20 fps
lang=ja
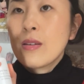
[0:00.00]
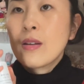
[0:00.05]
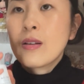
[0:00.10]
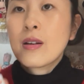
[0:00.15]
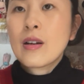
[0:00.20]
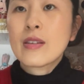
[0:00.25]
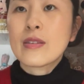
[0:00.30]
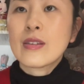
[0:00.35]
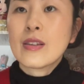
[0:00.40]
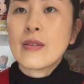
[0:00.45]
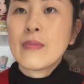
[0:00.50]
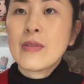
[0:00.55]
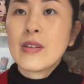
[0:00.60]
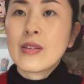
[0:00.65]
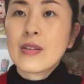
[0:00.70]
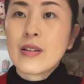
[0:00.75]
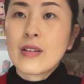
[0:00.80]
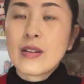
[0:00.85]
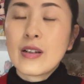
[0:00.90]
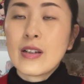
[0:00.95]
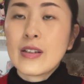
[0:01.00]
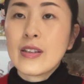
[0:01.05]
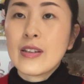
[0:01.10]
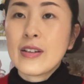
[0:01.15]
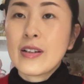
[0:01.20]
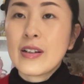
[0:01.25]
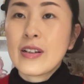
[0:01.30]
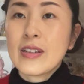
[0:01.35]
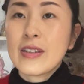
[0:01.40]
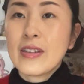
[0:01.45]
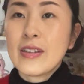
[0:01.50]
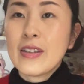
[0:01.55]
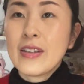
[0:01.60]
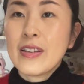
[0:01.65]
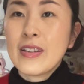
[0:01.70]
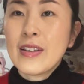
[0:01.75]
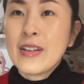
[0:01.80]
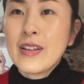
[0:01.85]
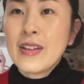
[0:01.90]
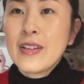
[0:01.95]
買ってみたら意外
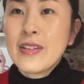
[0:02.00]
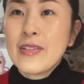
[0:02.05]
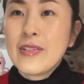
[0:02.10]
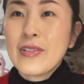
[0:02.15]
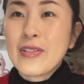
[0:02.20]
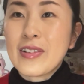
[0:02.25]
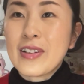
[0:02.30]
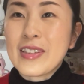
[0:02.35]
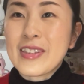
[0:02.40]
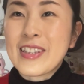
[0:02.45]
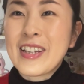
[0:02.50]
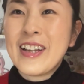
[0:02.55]
に良かった